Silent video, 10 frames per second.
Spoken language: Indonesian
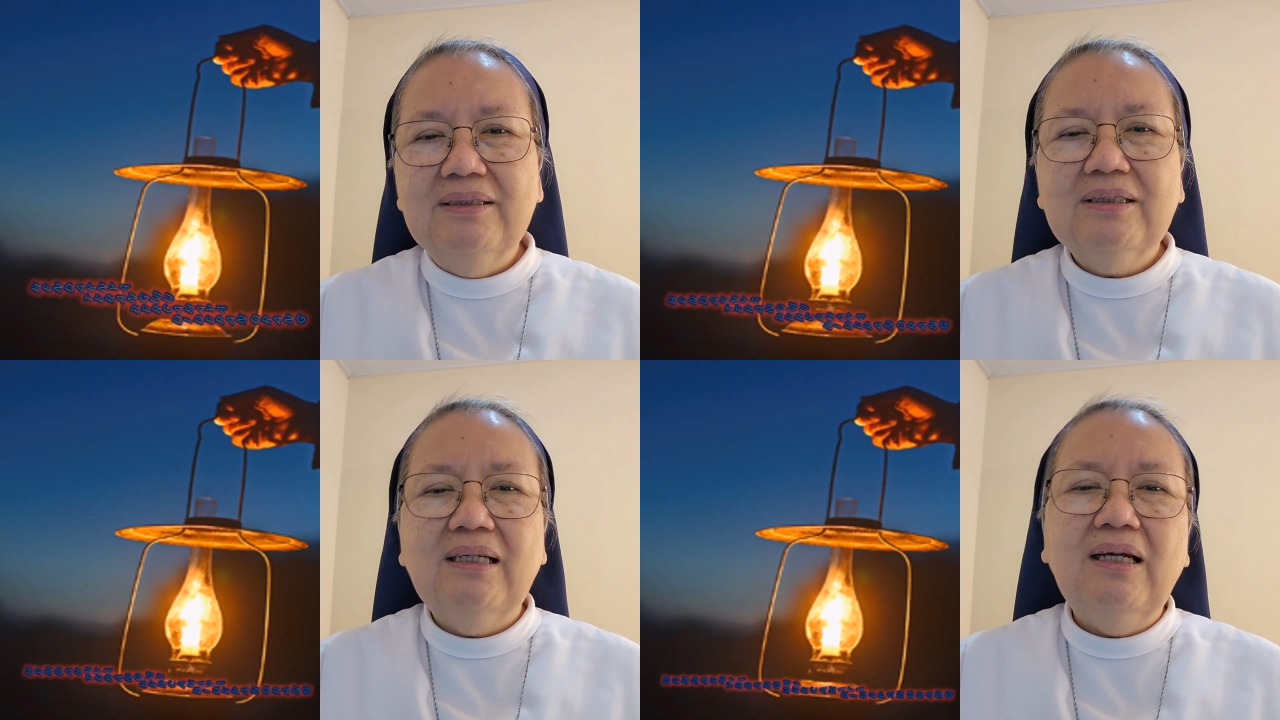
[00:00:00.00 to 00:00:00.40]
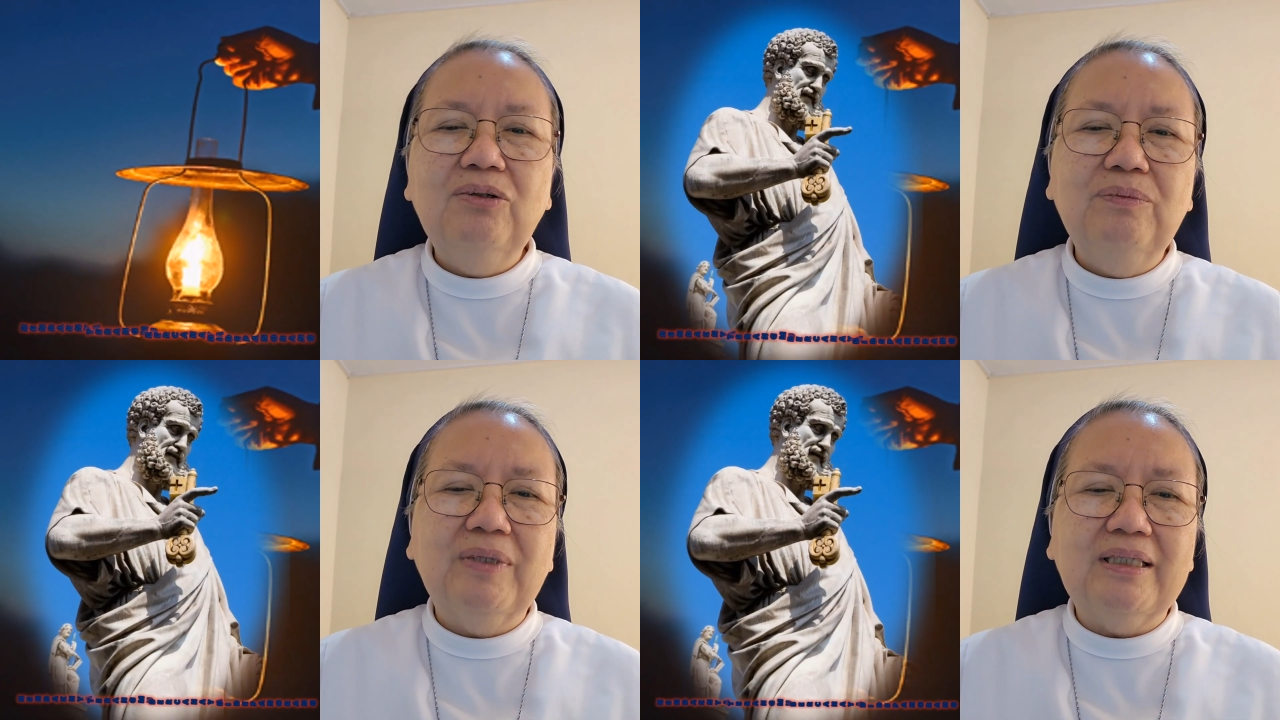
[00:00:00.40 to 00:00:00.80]

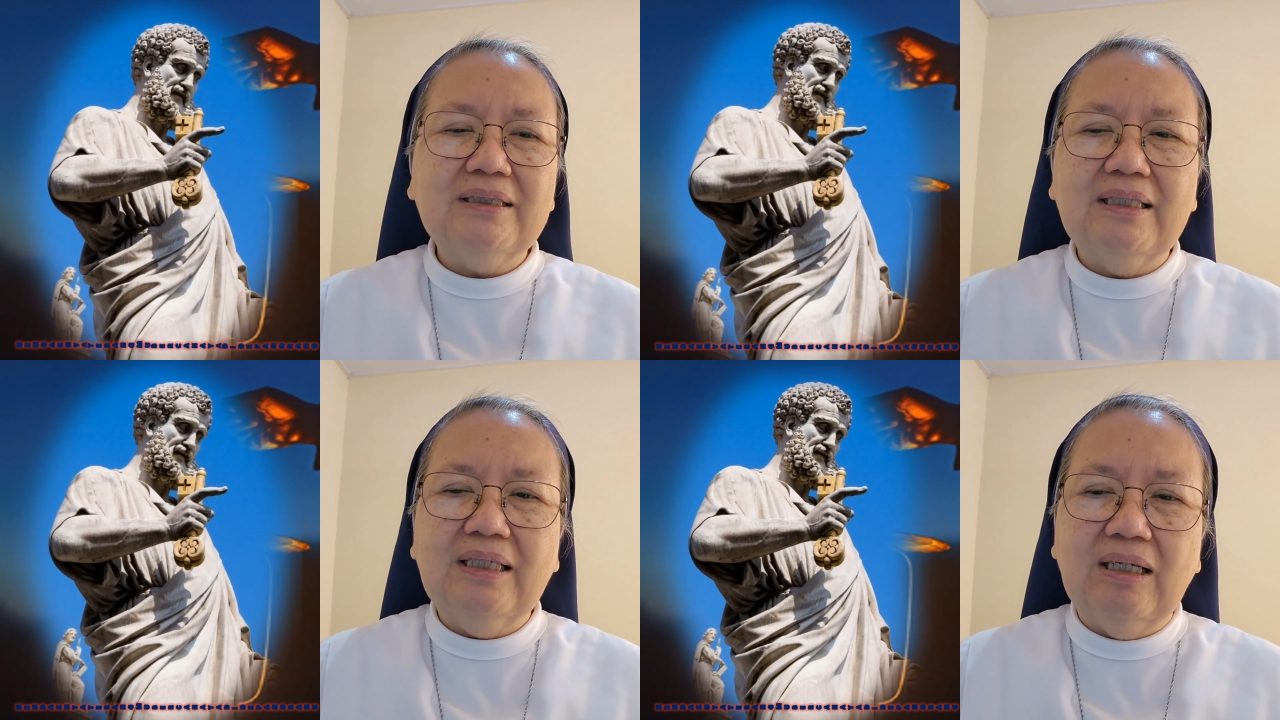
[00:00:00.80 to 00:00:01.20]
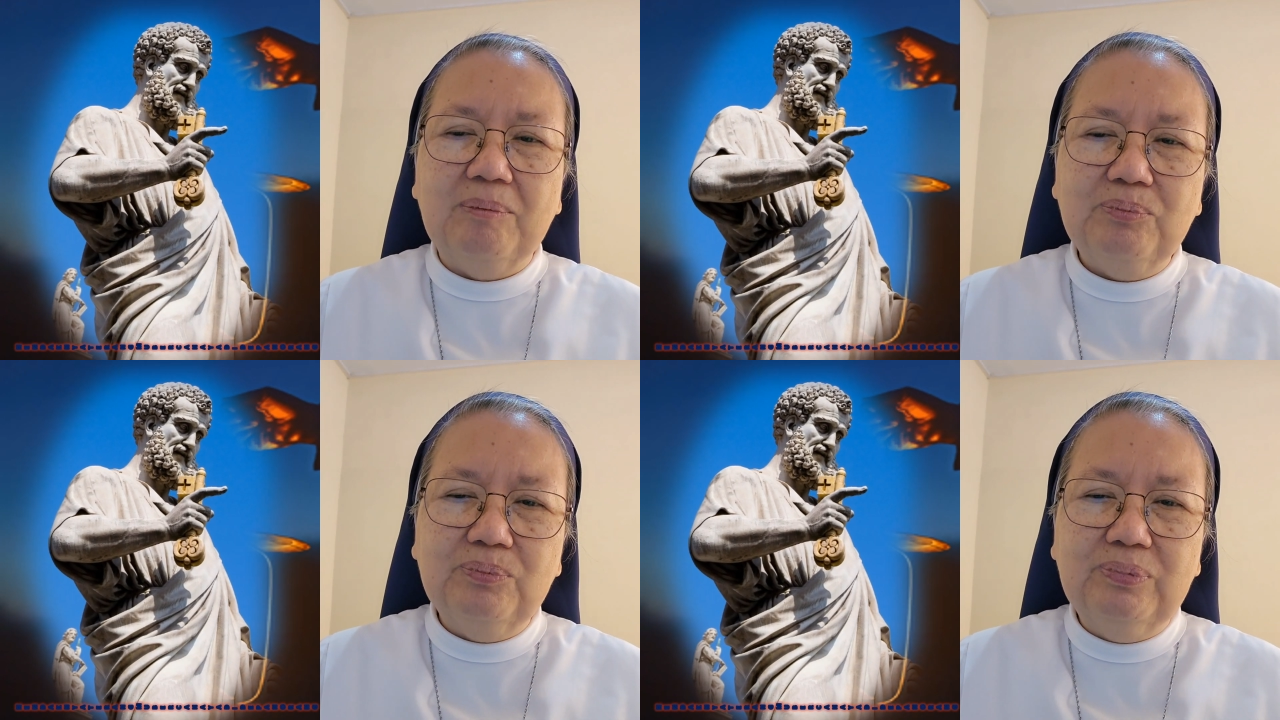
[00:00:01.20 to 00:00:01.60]
Selalu merasa
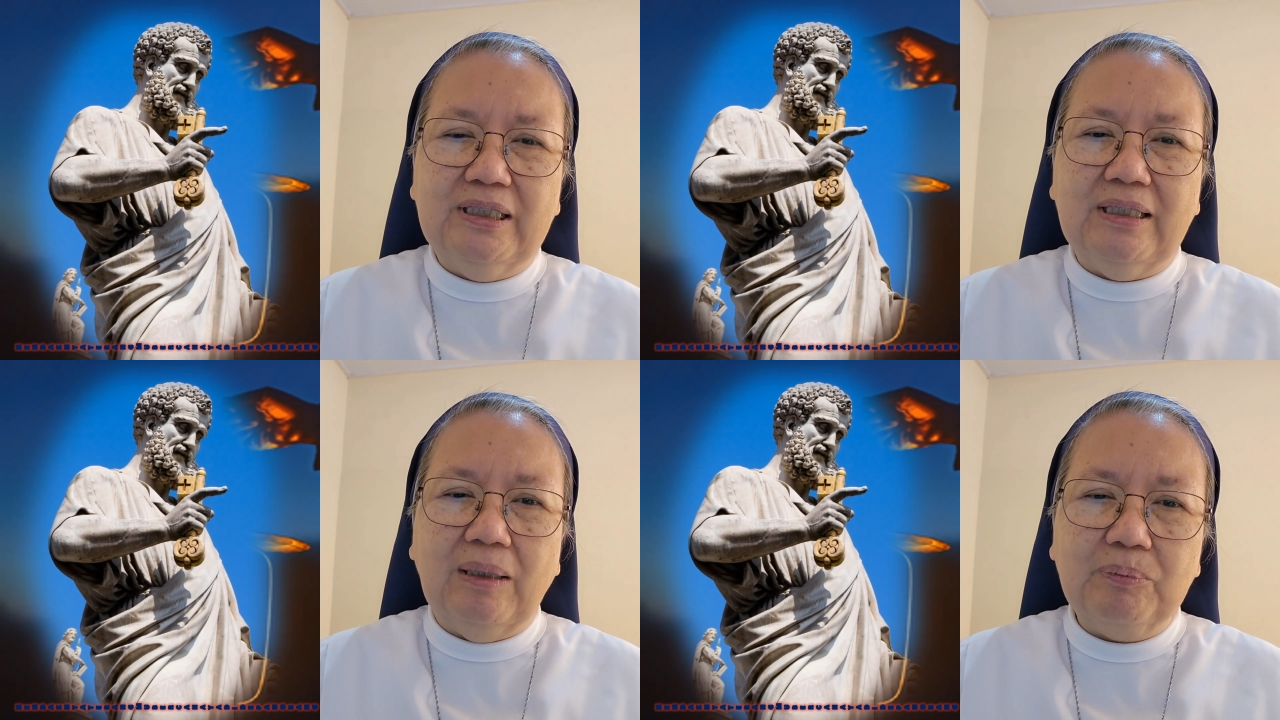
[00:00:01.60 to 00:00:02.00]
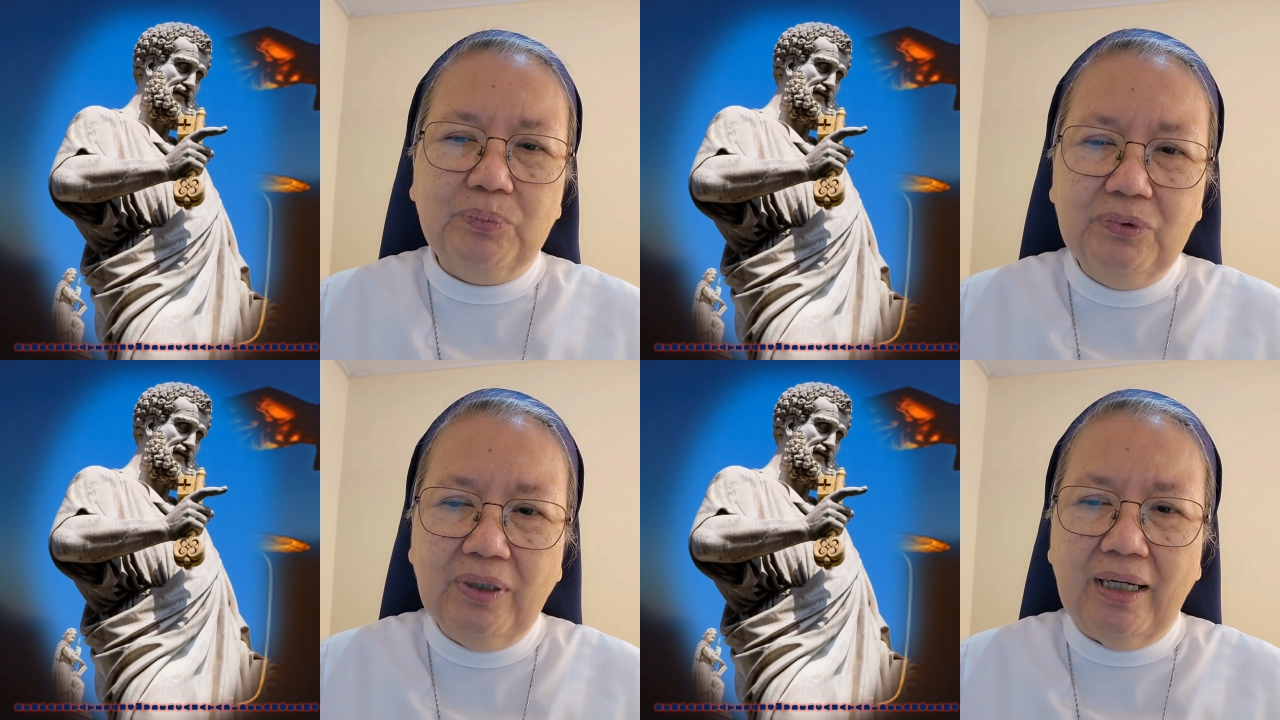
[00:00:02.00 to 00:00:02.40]
tidak, tidak
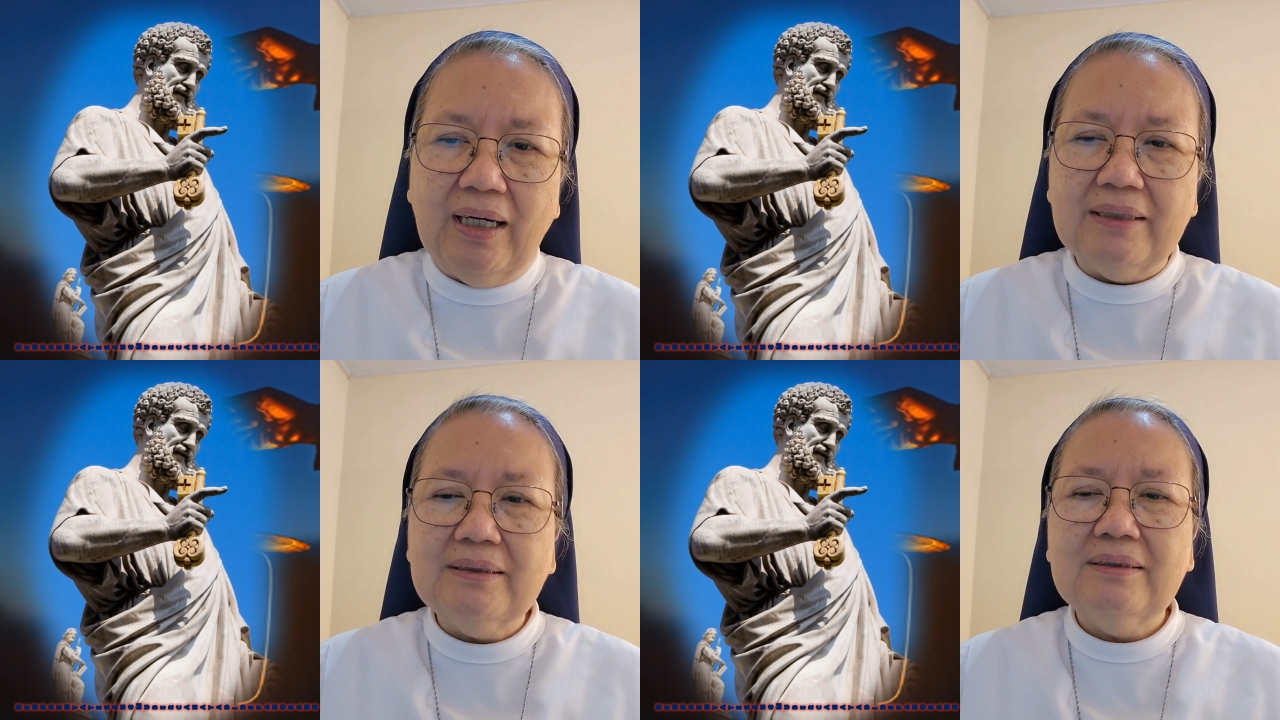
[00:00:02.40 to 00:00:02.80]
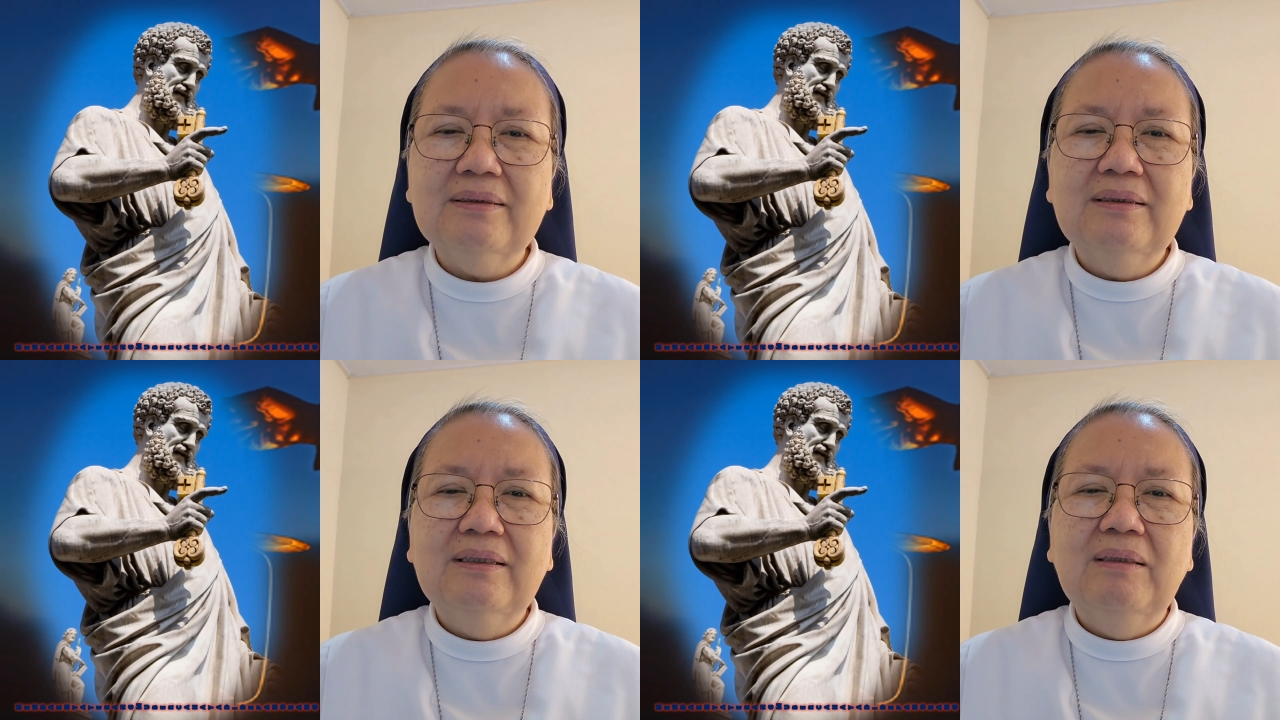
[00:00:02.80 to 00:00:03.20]
puas.